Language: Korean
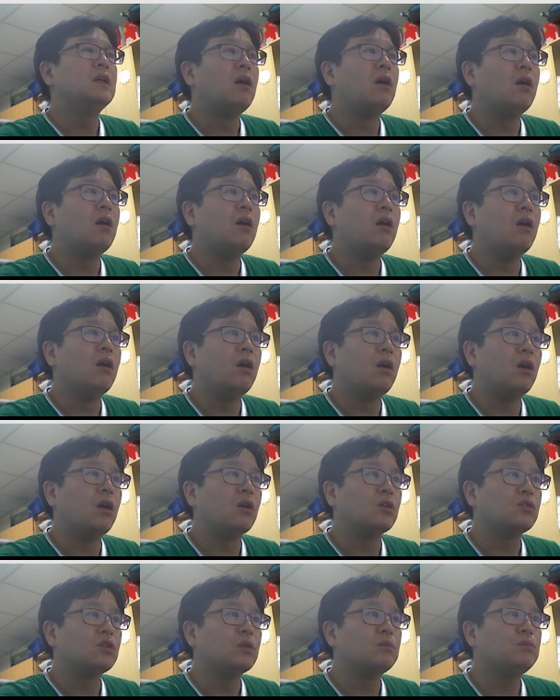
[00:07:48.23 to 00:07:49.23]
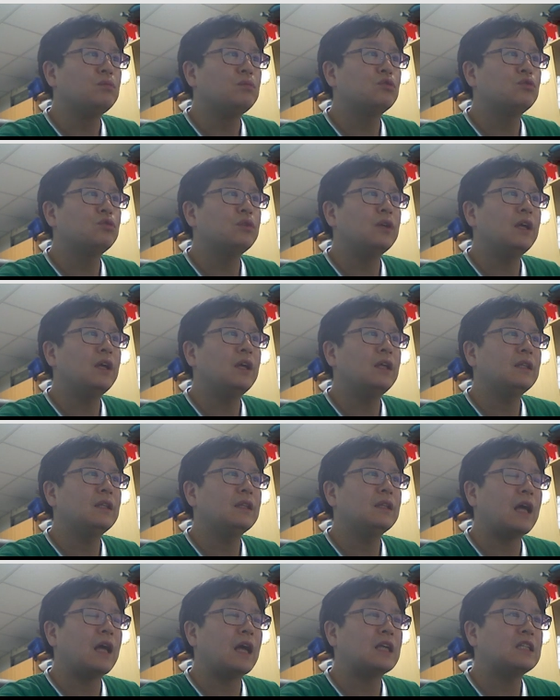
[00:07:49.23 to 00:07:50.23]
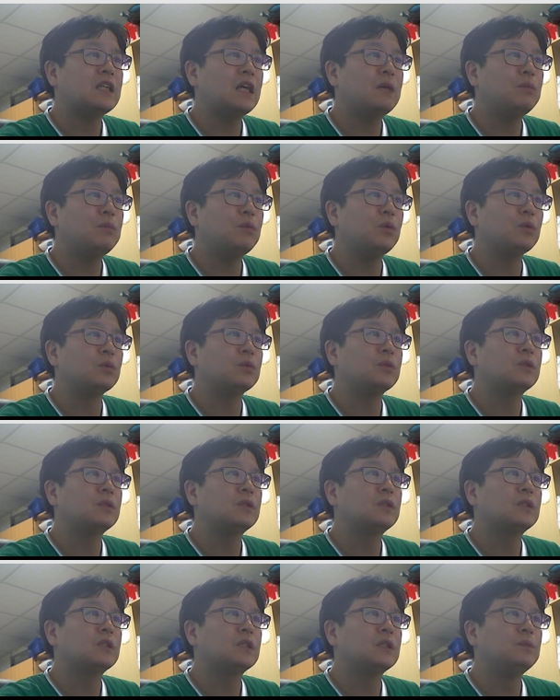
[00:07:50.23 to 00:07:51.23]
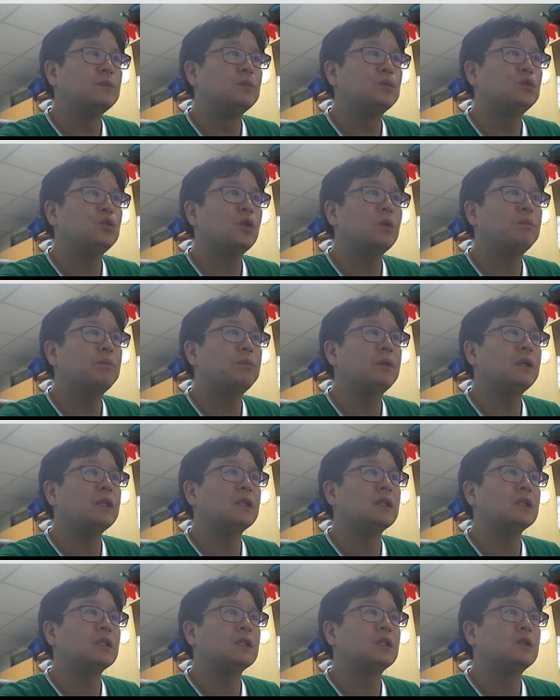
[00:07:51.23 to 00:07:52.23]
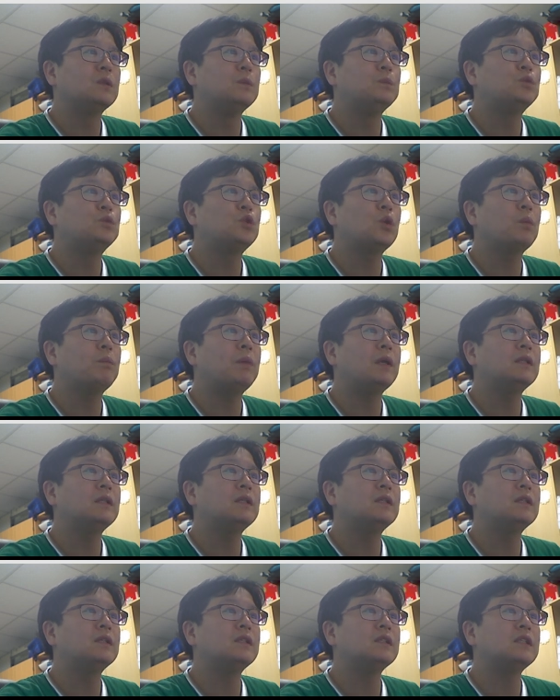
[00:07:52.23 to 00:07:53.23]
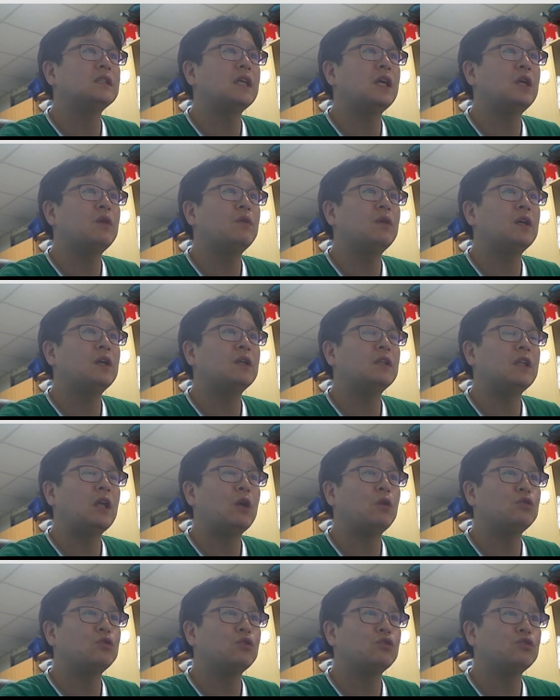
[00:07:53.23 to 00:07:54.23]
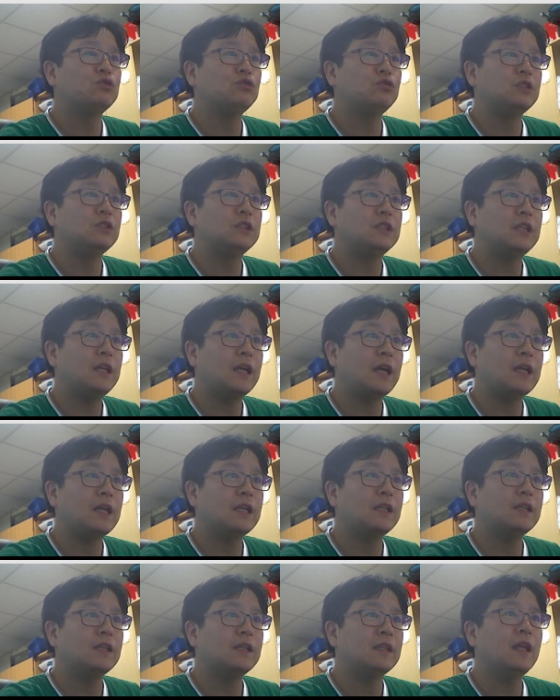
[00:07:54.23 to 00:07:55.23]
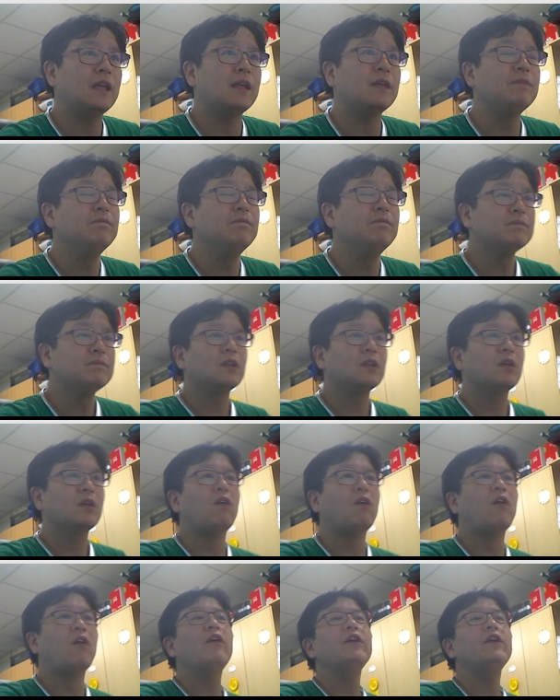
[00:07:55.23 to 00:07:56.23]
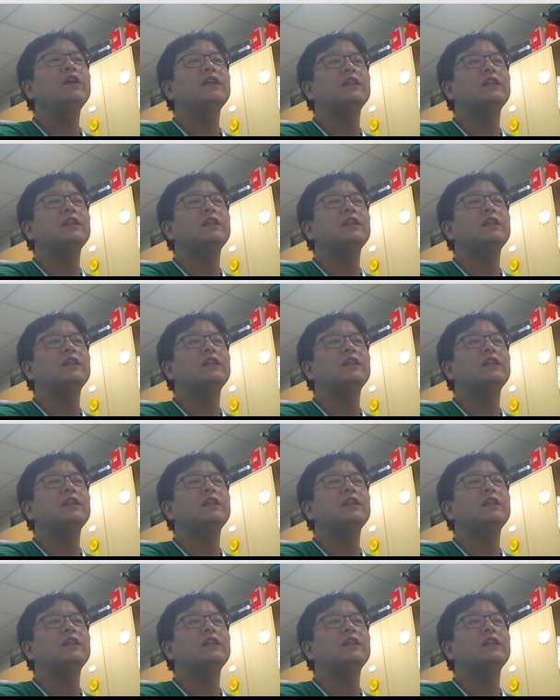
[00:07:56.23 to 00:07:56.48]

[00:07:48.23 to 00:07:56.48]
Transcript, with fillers: 어, 정복 후에 나사못, 금속핀, 금속판 등을 사용하여 내고정술을 시행하는데 거의